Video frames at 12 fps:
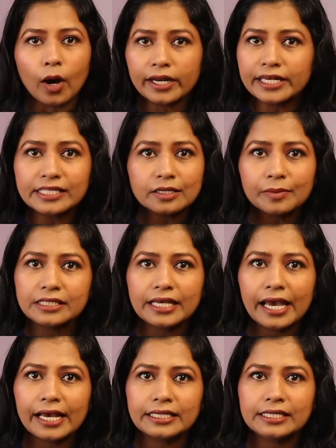और ये
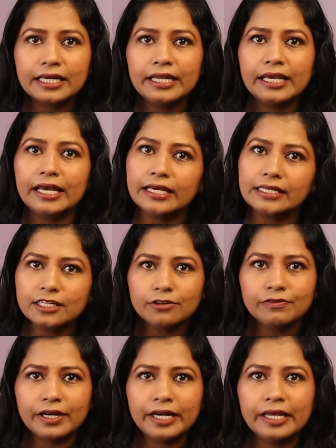समस्या ऐसा नहीं है कि
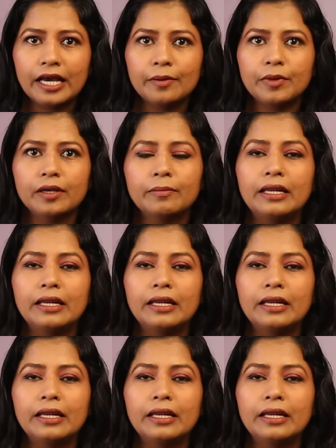सिर्फ इंडिया में